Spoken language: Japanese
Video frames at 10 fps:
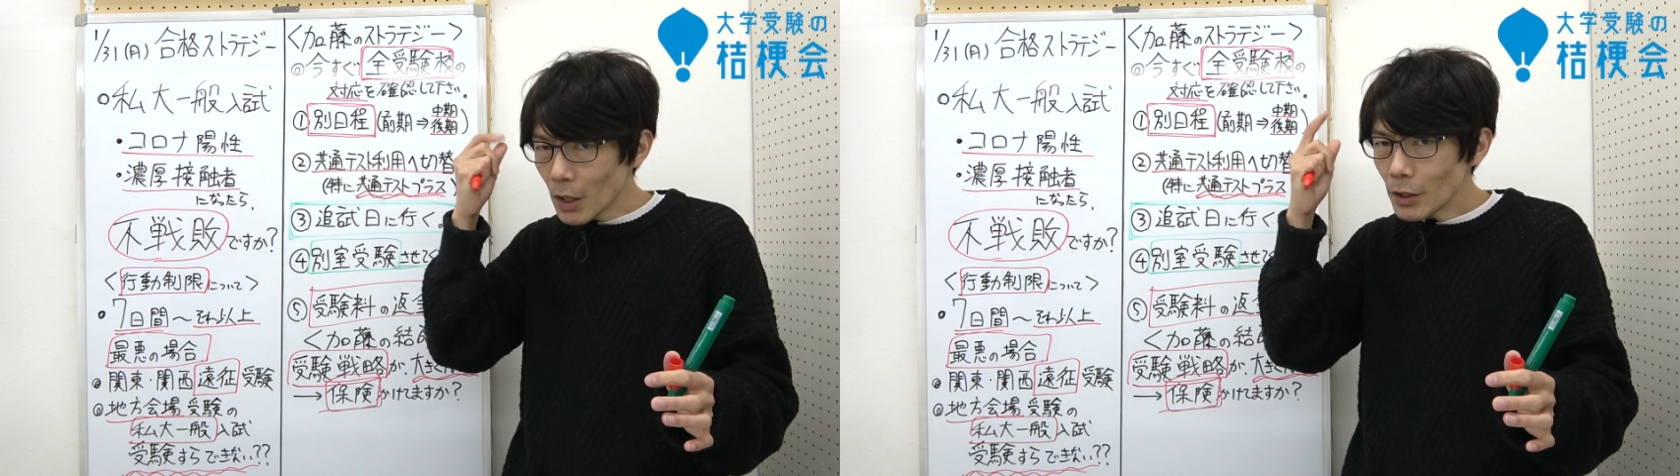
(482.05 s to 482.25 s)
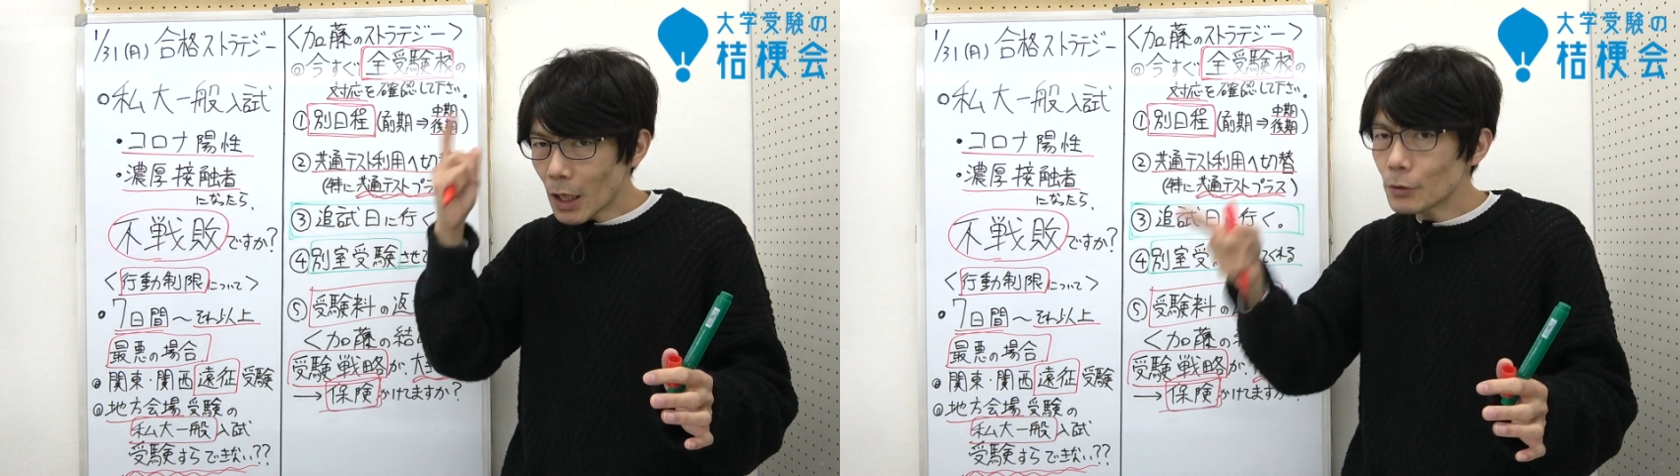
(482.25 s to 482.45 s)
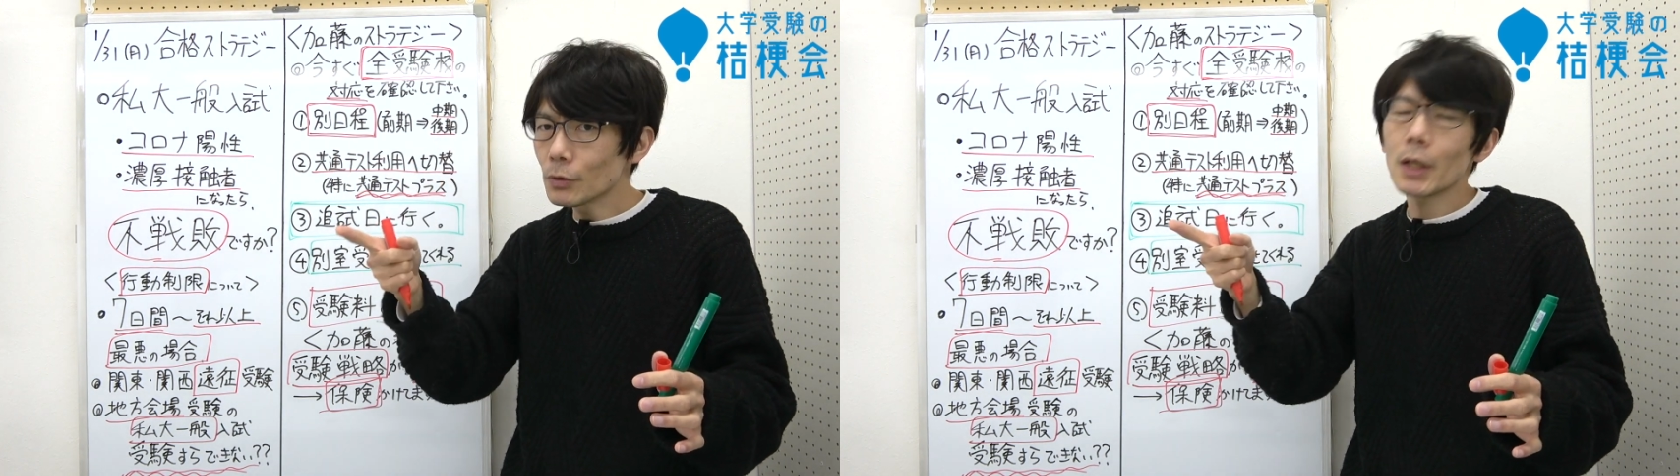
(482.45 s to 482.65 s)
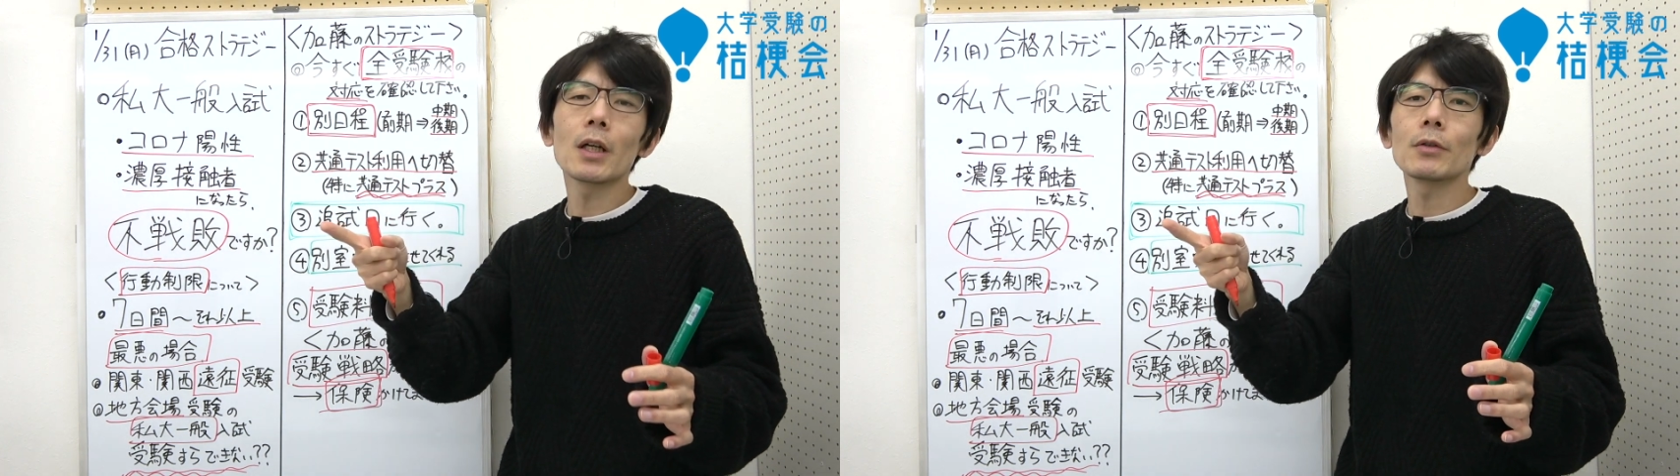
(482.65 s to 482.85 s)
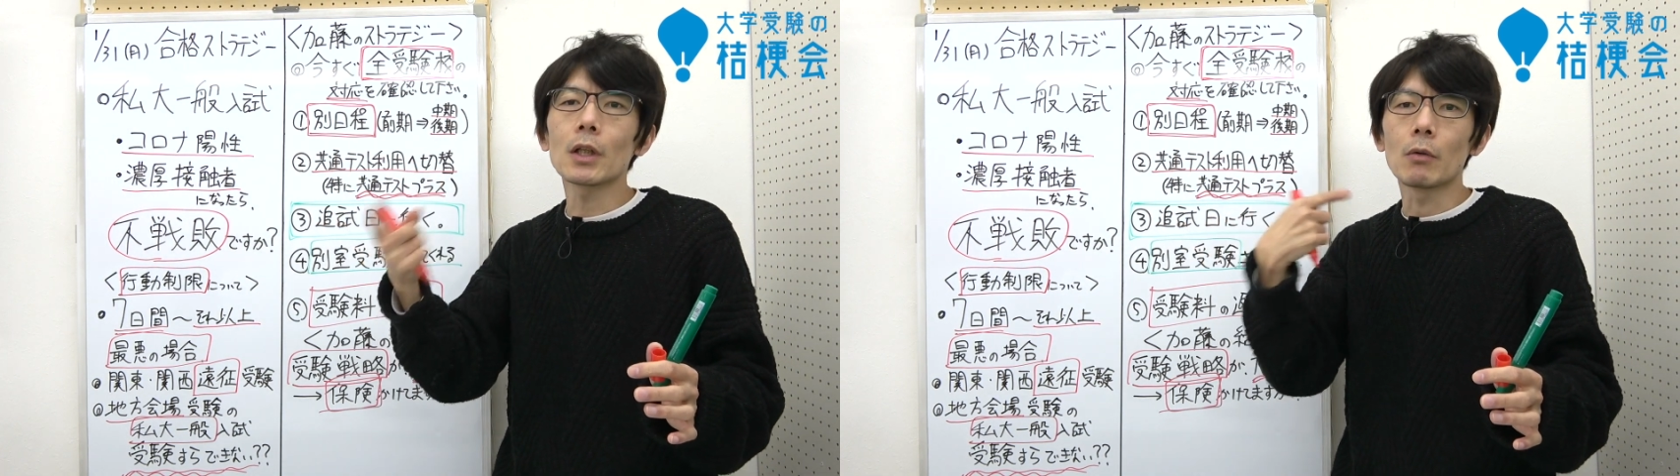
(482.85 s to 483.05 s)
対にあの大
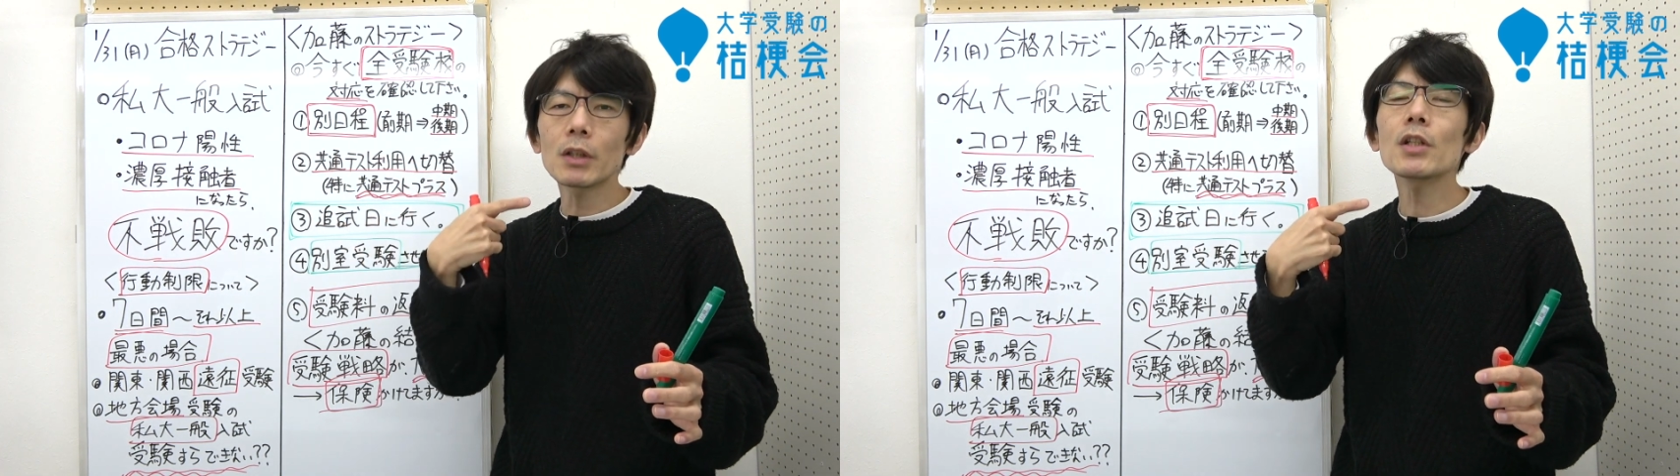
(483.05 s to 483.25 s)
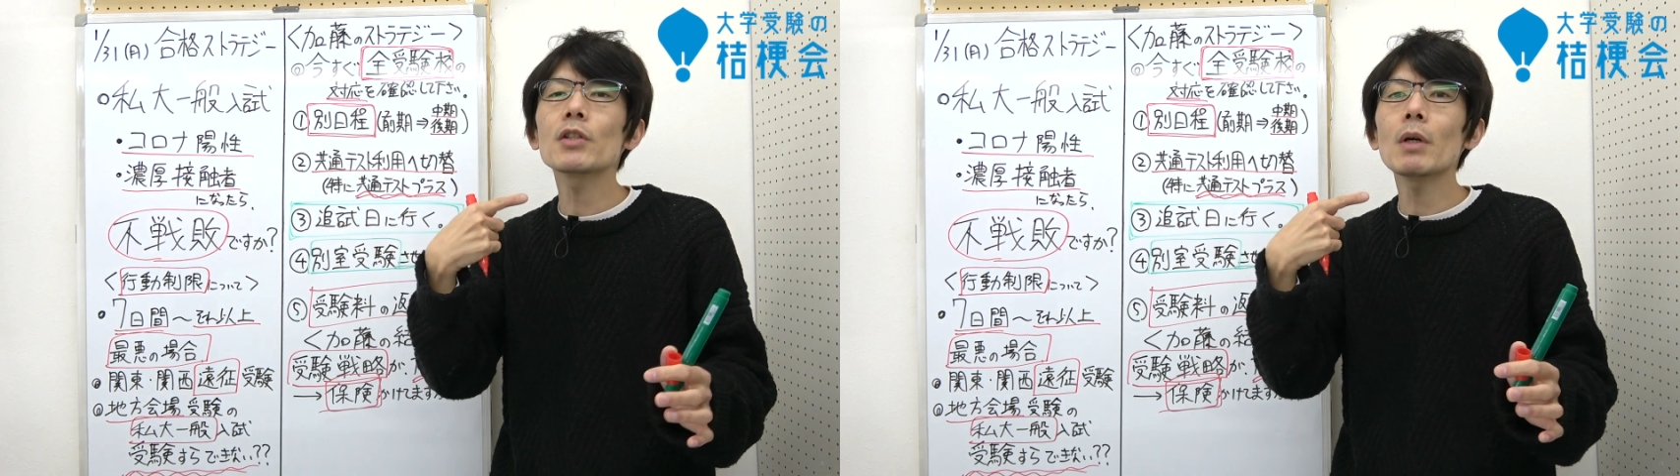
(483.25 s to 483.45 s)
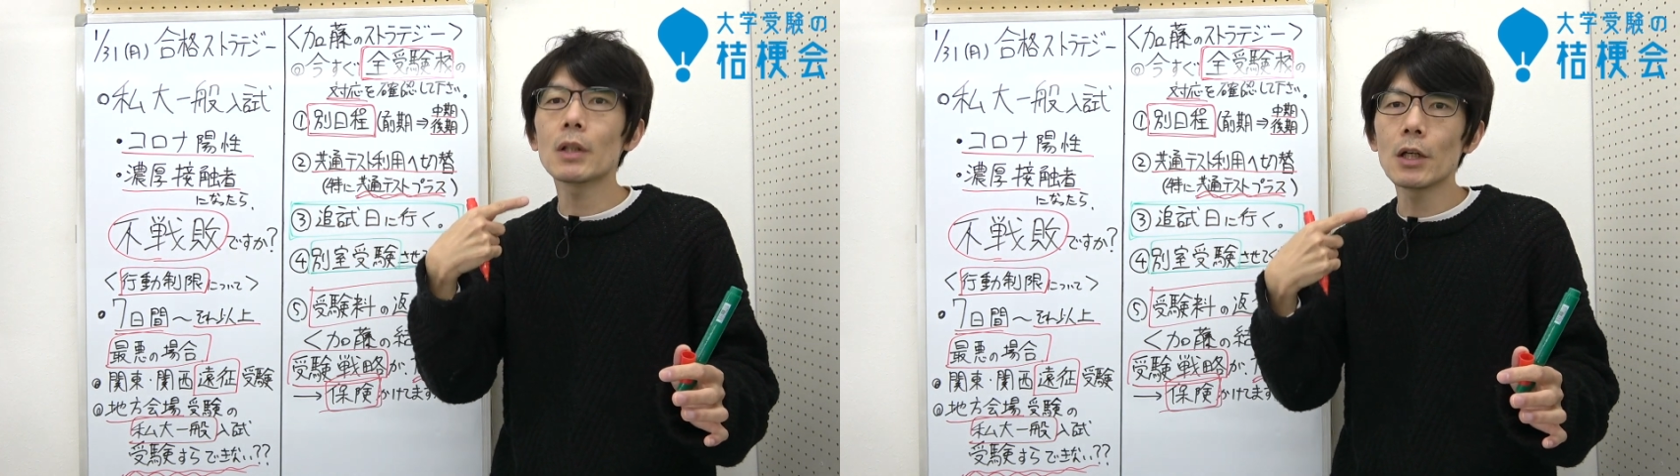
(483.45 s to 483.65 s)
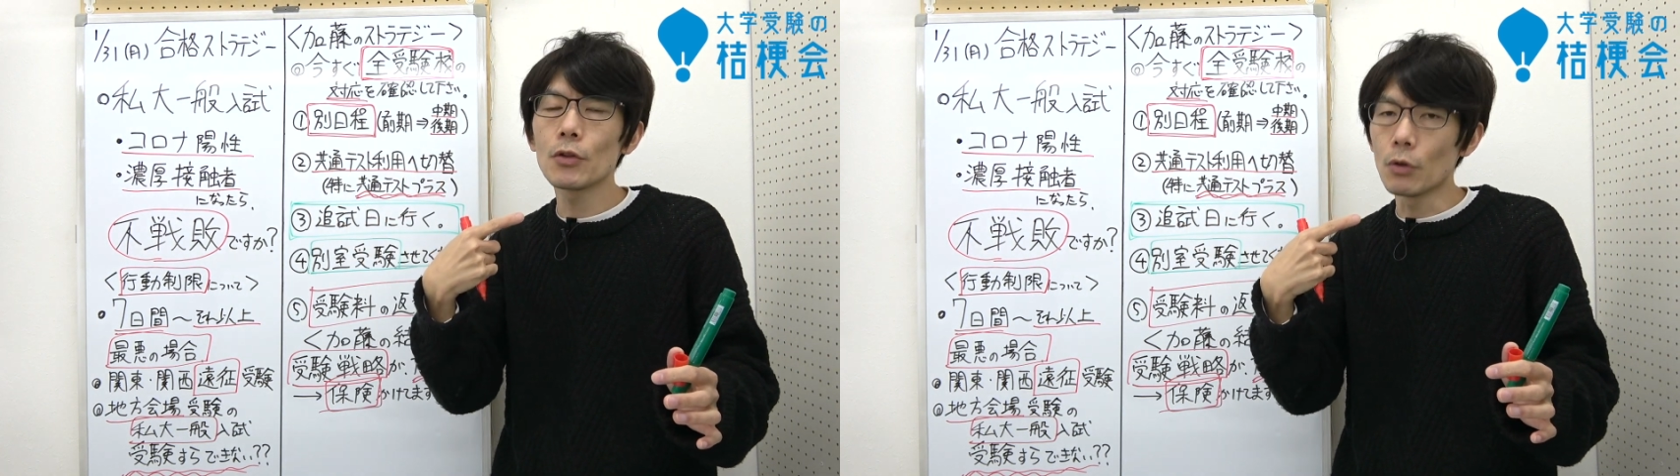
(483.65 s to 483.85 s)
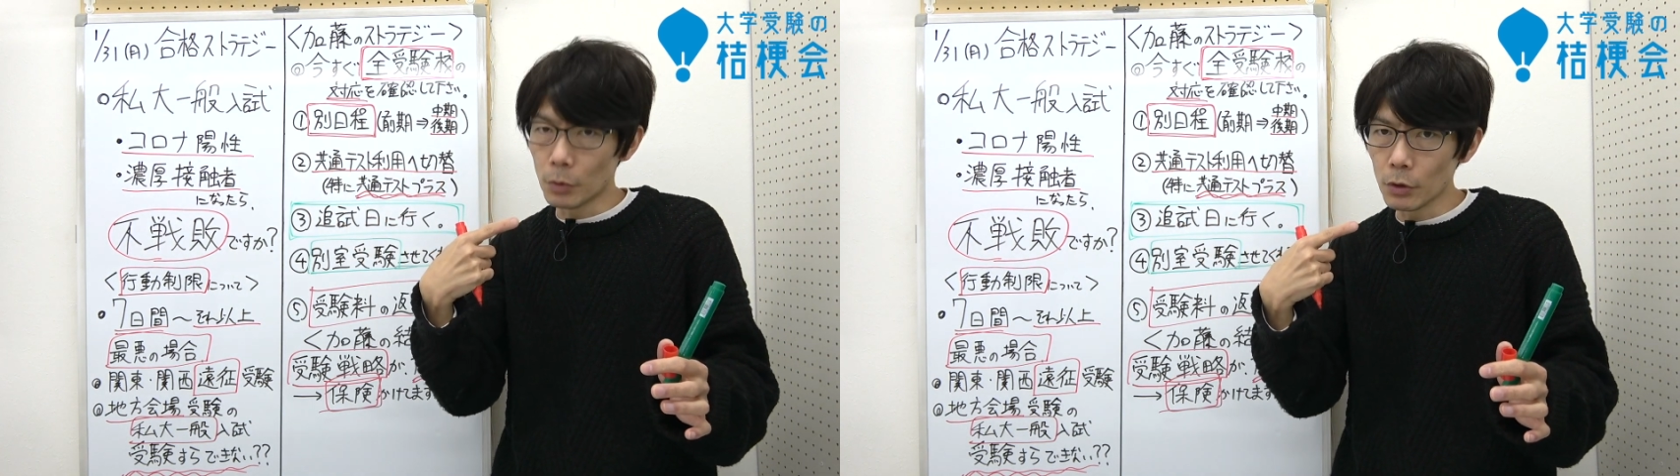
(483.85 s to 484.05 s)
学なら私は大
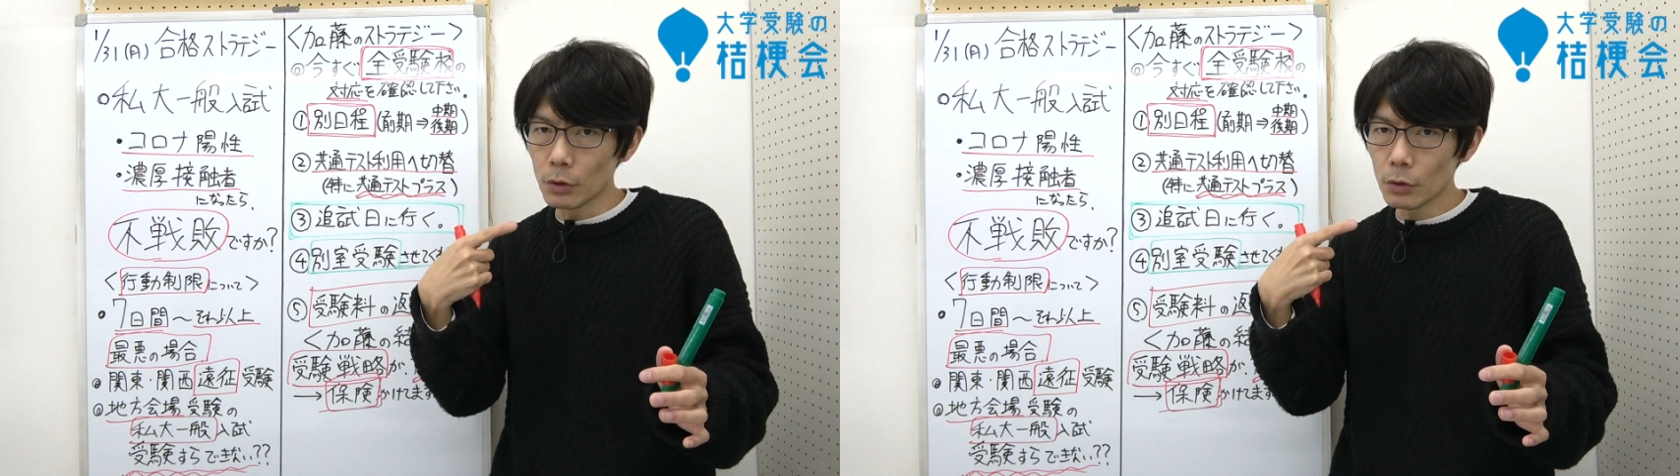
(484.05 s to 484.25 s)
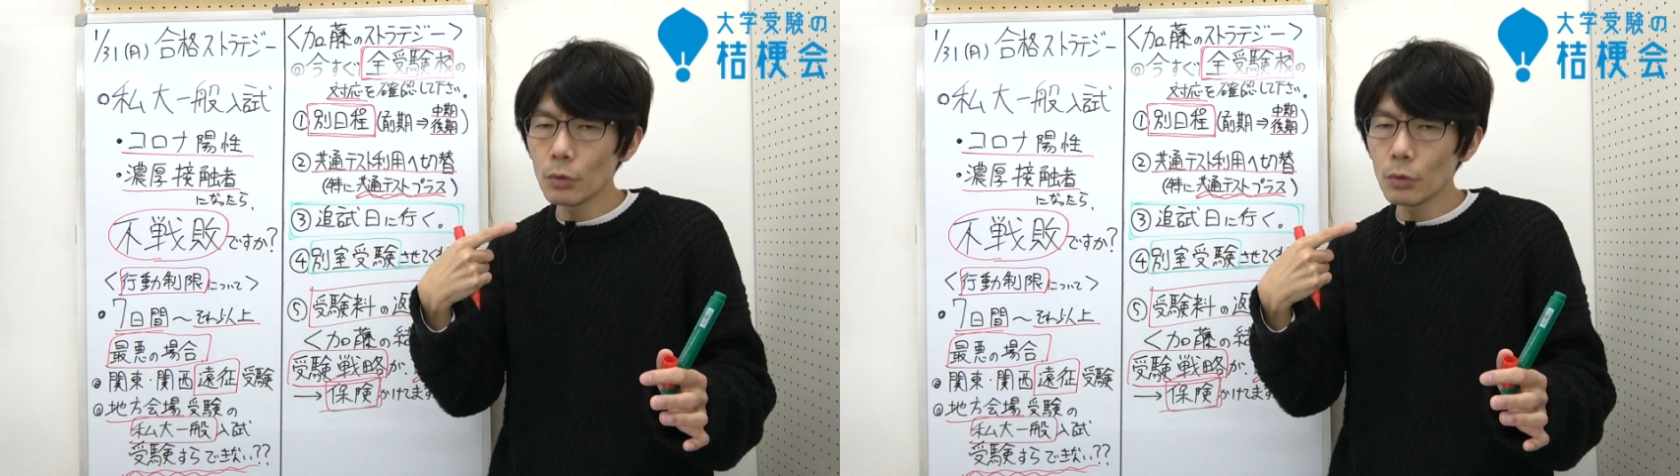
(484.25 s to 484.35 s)
丈夫